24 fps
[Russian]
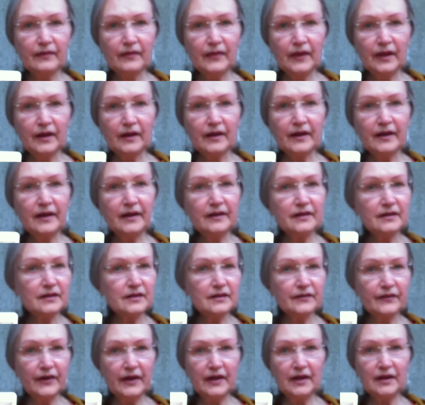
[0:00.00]
какие-то
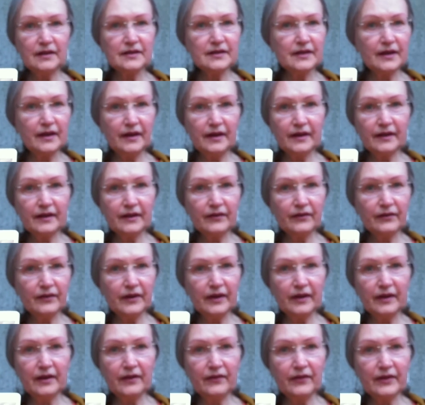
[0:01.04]
свои скелеты в
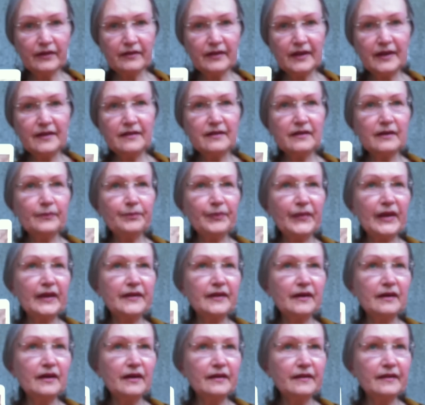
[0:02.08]
голове. Знаете, эта
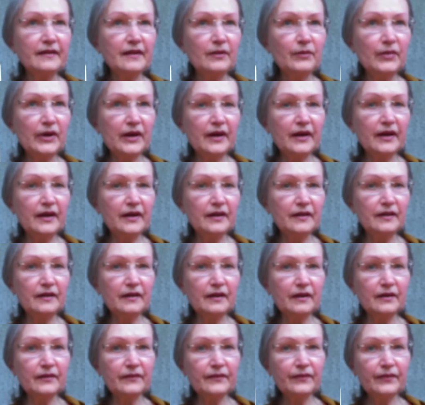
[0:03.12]
карта намекает
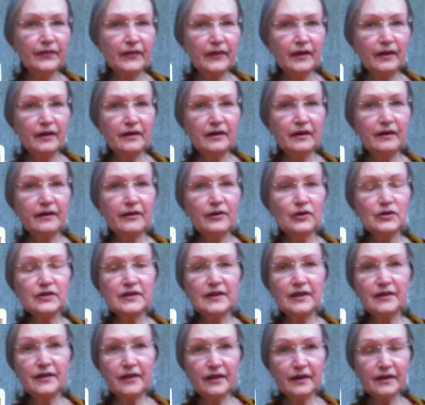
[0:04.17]
на
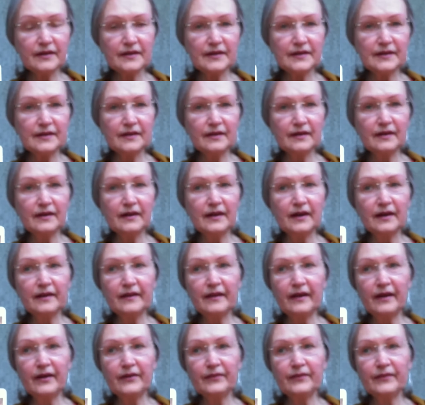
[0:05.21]
религиозный текст, а,
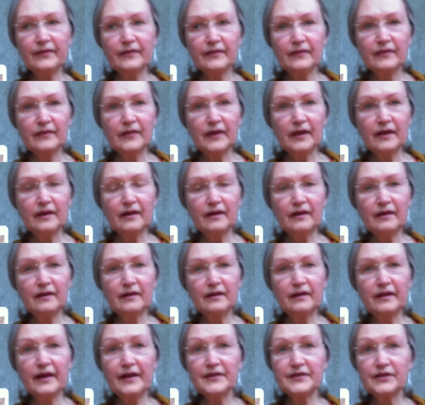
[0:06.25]
когда а,
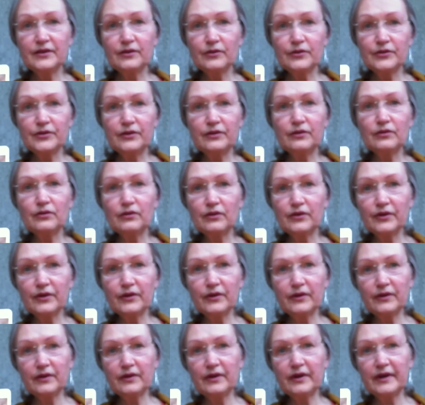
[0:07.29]
Лазарус, друг
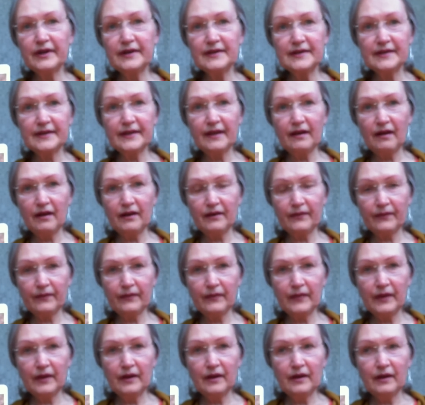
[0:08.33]
а, Христа,
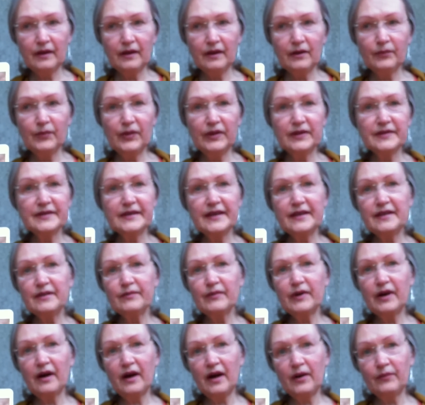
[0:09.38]
был за
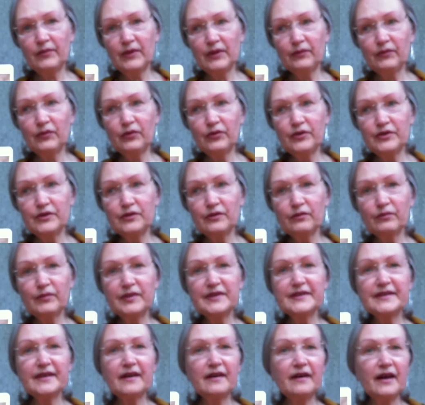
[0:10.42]
этим камнем. То есть он был
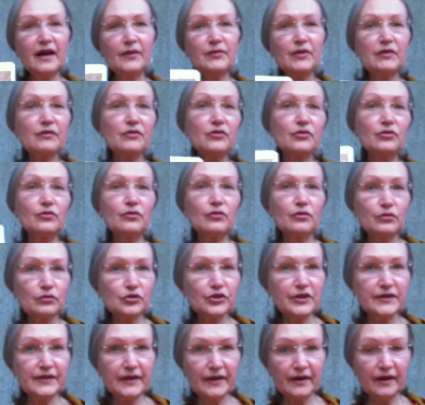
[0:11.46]
за камнем с другой
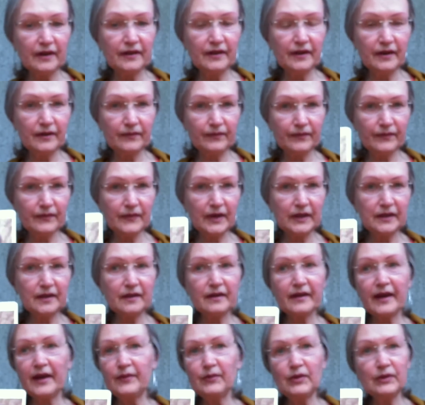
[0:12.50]
уже стороны. Этот
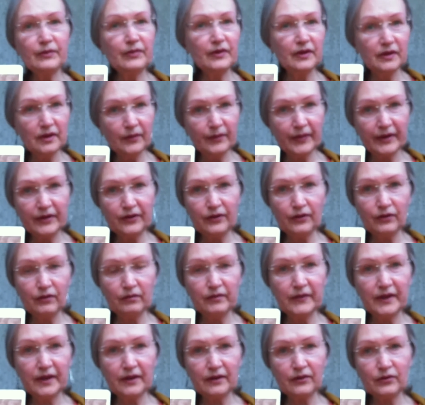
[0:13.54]
камень был
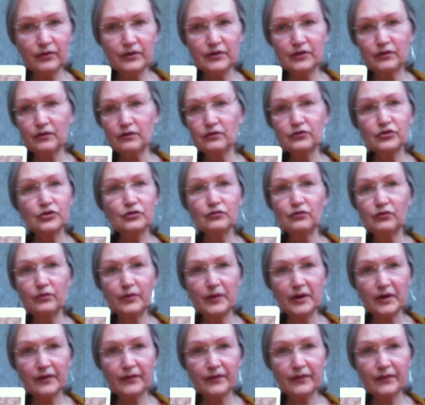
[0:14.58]
неподъемный, то есть он же умер.